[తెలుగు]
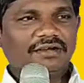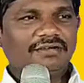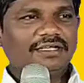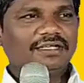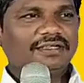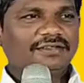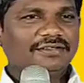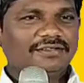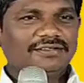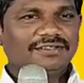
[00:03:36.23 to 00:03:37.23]
ఏమండి
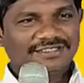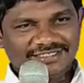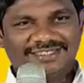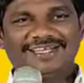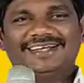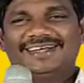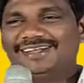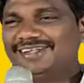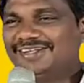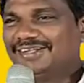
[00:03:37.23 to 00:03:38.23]
నిజంగా
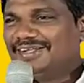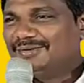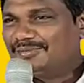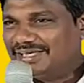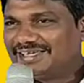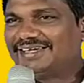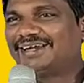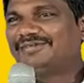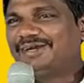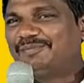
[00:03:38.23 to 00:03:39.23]

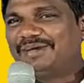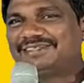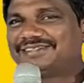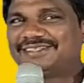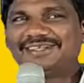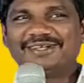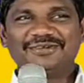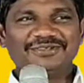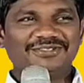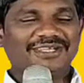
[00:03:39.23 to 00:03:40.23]
భయంకరమైన పరిస్థితులు
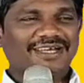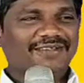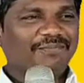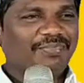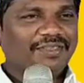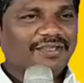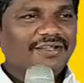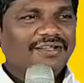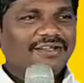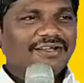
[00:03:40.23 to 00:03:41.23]
ఈ రోజున
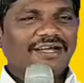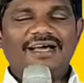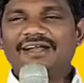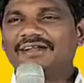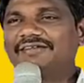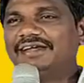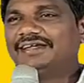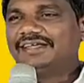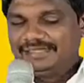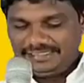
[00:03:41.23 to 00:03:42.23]
కారణం
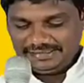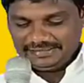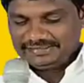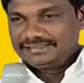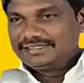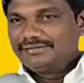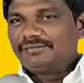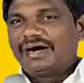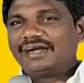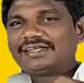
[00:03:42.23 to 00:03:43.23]
ఏంటి
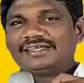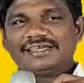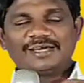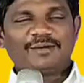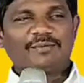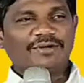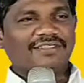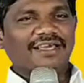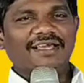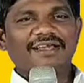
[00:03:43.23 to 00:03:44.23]
మాట
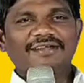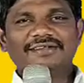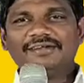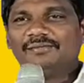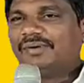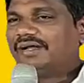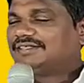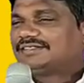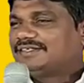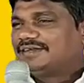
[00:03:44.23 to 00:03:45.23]
వినకపోతే
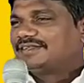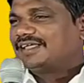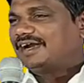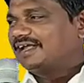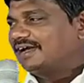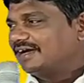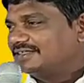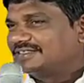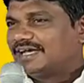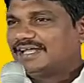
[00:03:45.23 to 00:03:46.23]
పరిస్థితులు
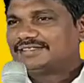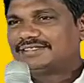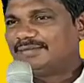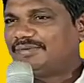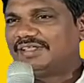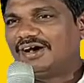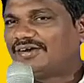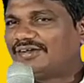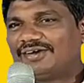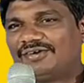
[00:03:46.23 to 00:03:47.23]
తేడాగా చాలా
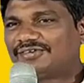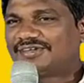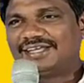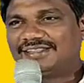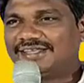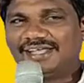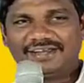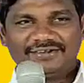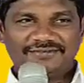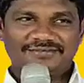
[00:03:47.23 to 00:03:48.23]
దారుణంగా ఉంటున్నాయి
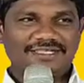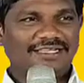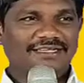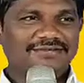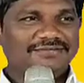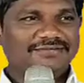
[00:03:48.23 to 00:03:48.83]
దినాల్లో కదా